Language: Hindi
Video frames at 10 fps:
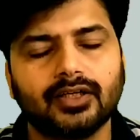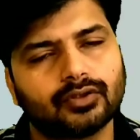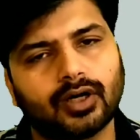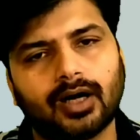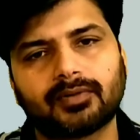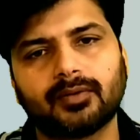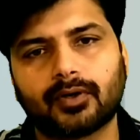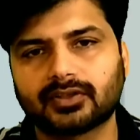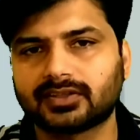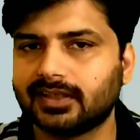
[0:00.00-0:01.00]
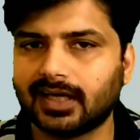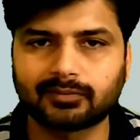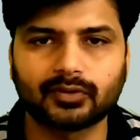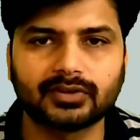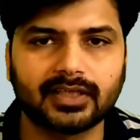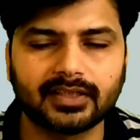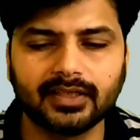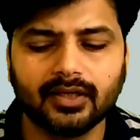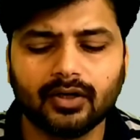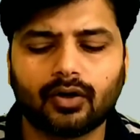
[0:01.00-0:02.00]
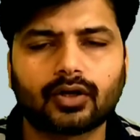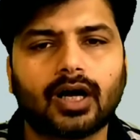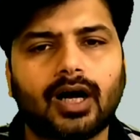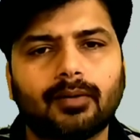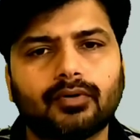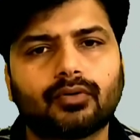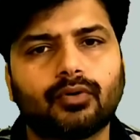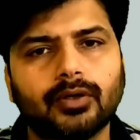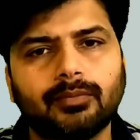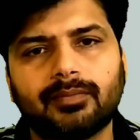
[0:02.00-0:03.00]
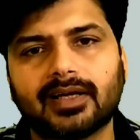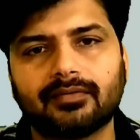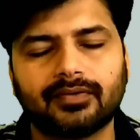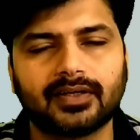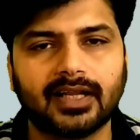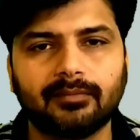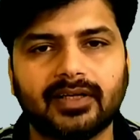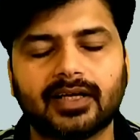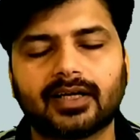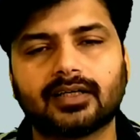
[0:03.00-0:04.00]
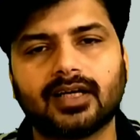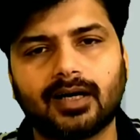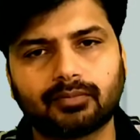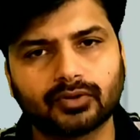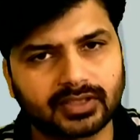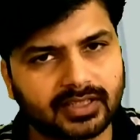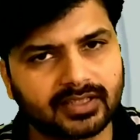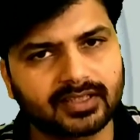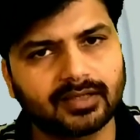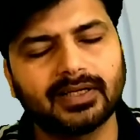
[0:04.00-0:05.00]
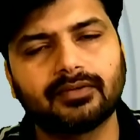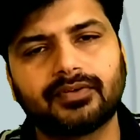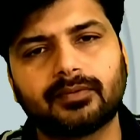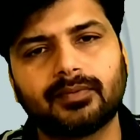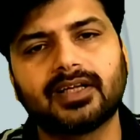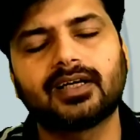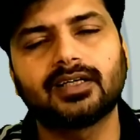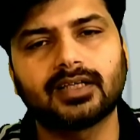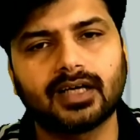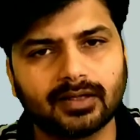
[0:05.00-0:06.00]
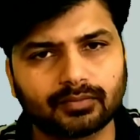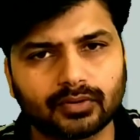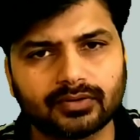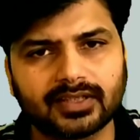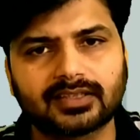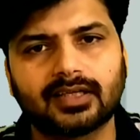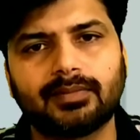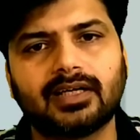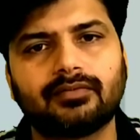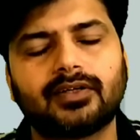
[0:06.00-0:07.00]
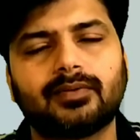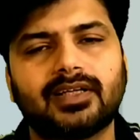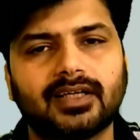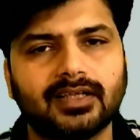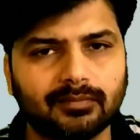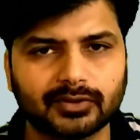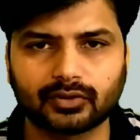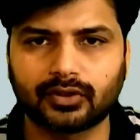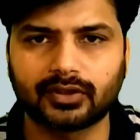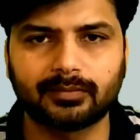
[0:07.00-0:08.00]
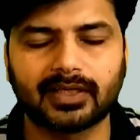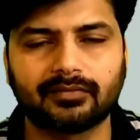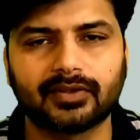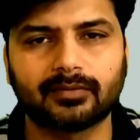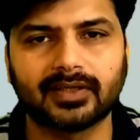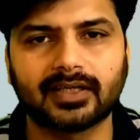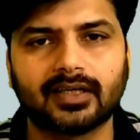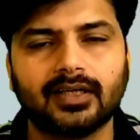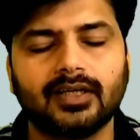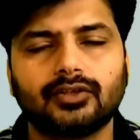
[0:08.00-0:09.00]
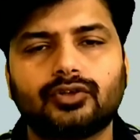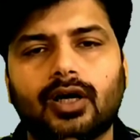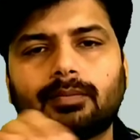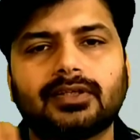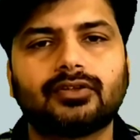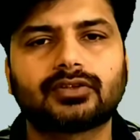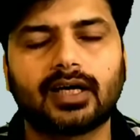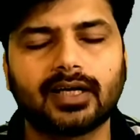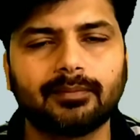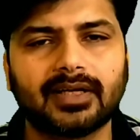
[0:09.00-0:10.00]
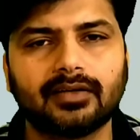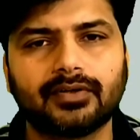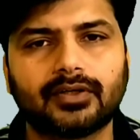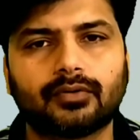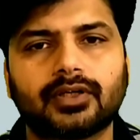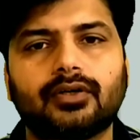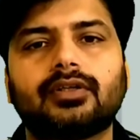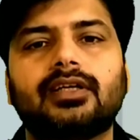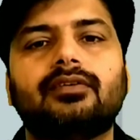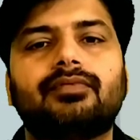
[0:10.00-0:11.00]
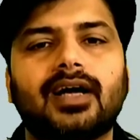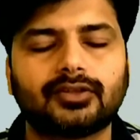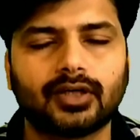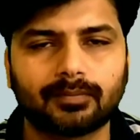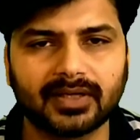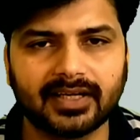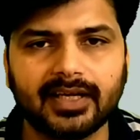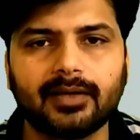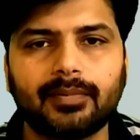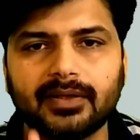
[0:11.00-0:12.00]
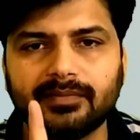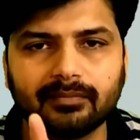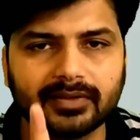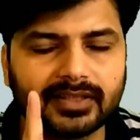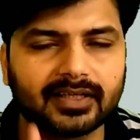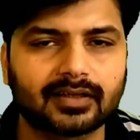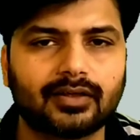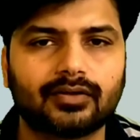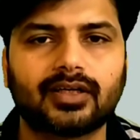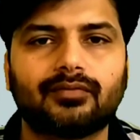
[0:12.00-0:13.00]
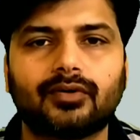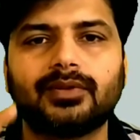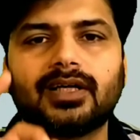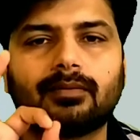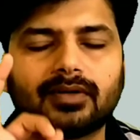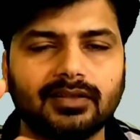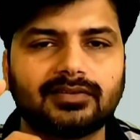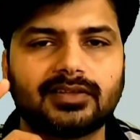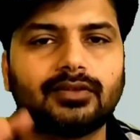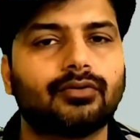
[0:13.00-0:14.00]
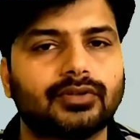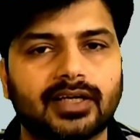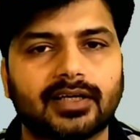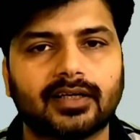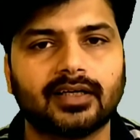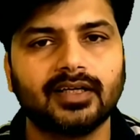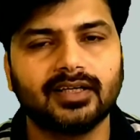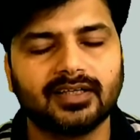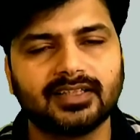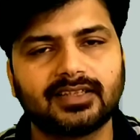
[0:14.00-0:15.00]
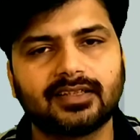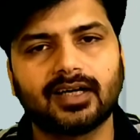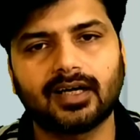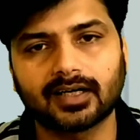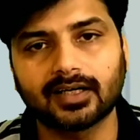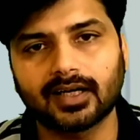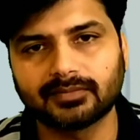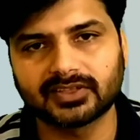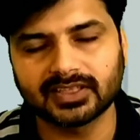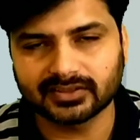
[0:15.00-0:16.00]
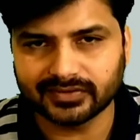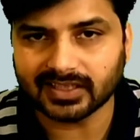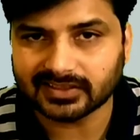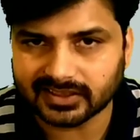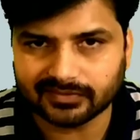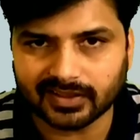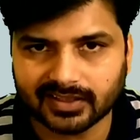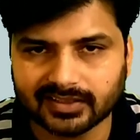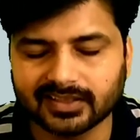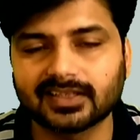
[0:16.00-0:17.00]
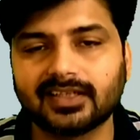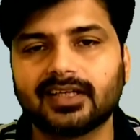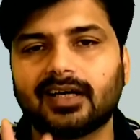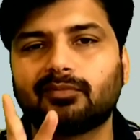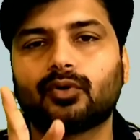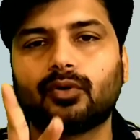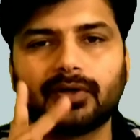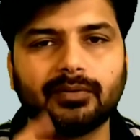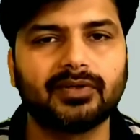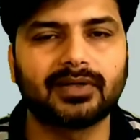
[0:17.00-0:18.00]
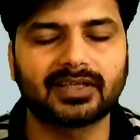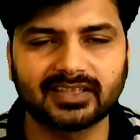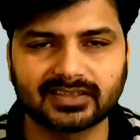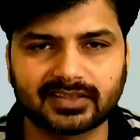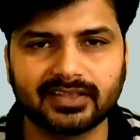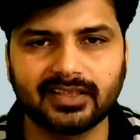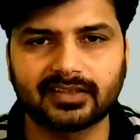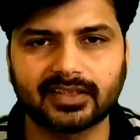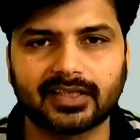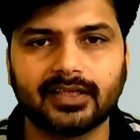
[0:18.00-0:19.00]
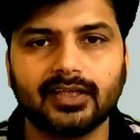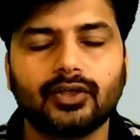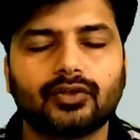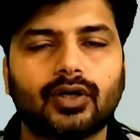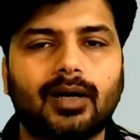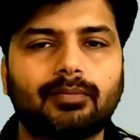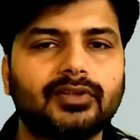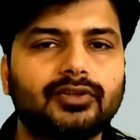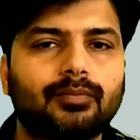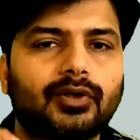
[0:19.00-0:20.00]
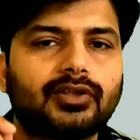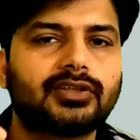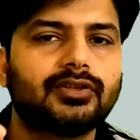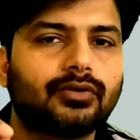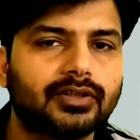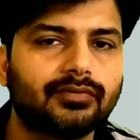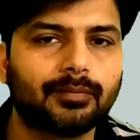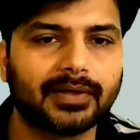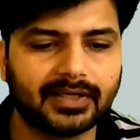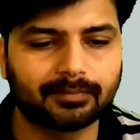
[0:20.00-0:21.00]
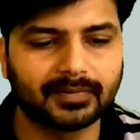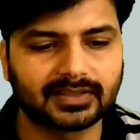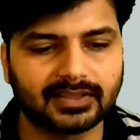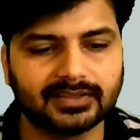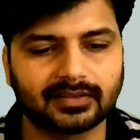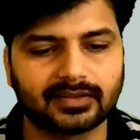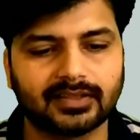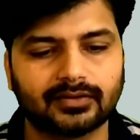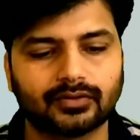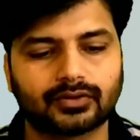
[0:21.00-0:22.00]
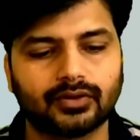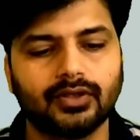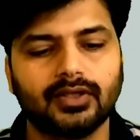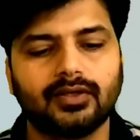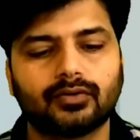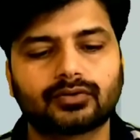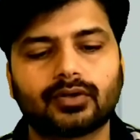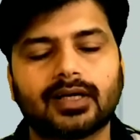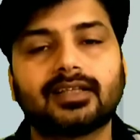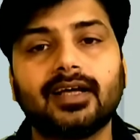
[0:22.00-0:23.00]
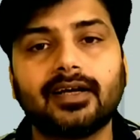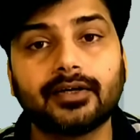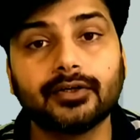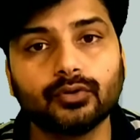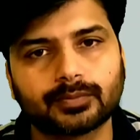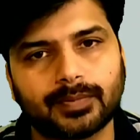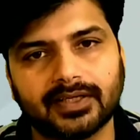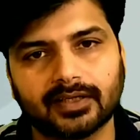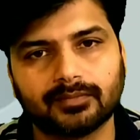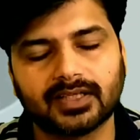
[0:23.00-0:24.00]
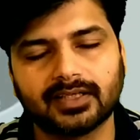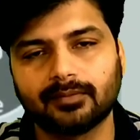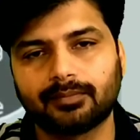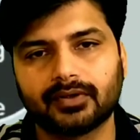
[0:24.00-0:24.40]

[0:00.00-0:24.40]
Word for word: तो आपकी पॉलिसी लैब्स हो जाएगी और आपको कोई भी बेनिफिट नहीं मिलेगा ना आपको सरेंडर का बेनिफिट मिलेगा ना आपको डेथ का बेनिफिट मिलेगा ना मचोरिटी बेनिफिट मिलेगा जो आपके जो सारे बेनिफिट होंगे और इनफैक्ट जो आपने एक प्रीमियम भी दे रखा होगा वो भी आपका जीरो हो जाएगा इसी तरह अगर आप जीएसटी अचीव कर लेते हैं यानी कि आप दो प्रीमियम एटलीस्ट दे देते हैं तो आपकी जो पॉलिसी होगी वो पेडअप में चली जाती है दोस्तों उसको कहते हैं रिड्यूस पेडअप यानी कि